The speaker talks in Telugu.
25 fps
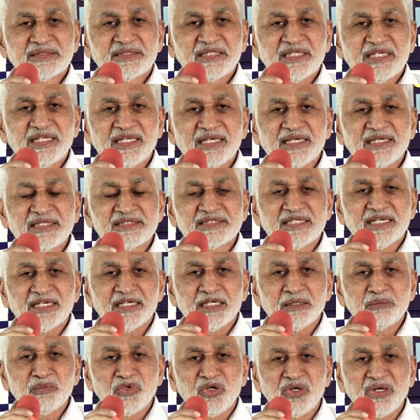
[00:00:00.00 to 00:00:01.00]
తిరిగి
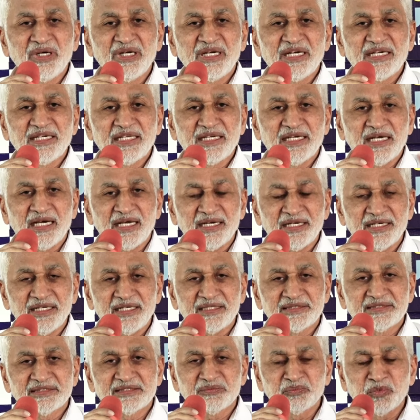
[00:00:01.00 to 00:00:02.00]
జగన్మోహన్ రెడ్డి
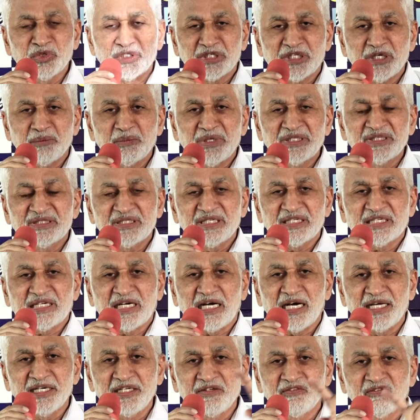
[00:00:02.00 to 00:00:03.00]
గారిని ముఖ్యమంత్రి
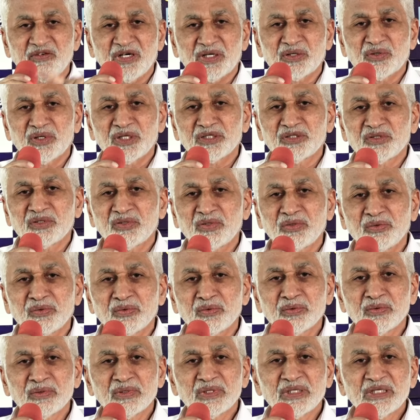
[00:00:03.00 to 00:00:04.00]
కానివ్వకూడదు
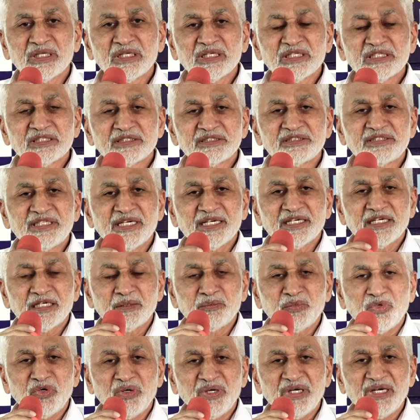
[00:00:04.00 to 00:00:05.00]

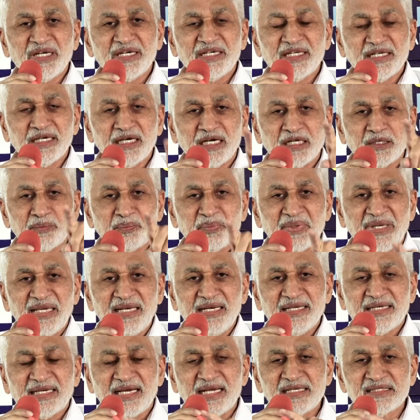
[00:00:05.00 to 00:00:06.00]
జగన్మోహన్ రెడ్డి గారు
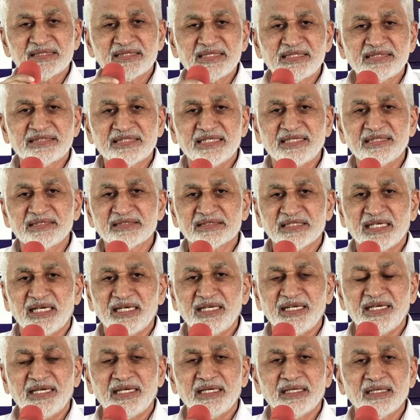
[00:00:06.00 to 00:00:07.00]
బెయిల్ క్యాన్సిల్
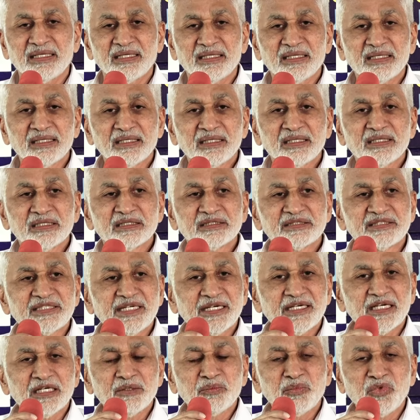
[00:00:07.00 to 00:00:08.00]
చేయించాలి
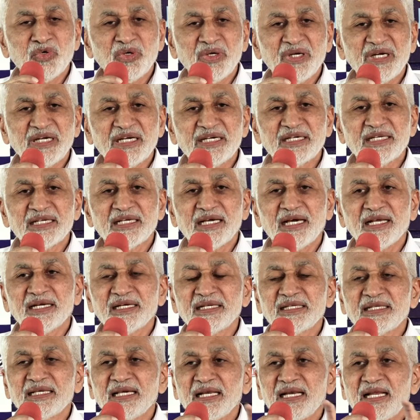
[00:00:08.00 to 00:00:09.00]
జగన్మోహన్ రెడ్డి
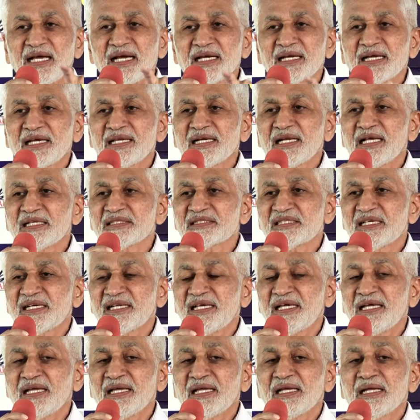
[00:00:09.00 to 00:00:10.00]
గారిని ఎలాగైనా
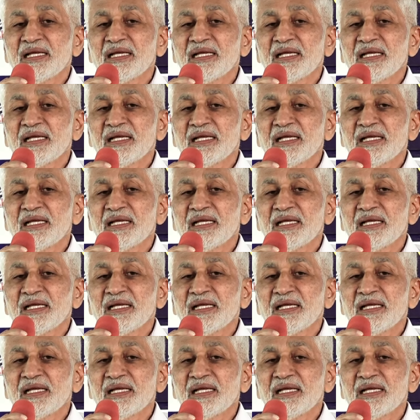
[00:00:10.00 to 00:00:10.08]
సరే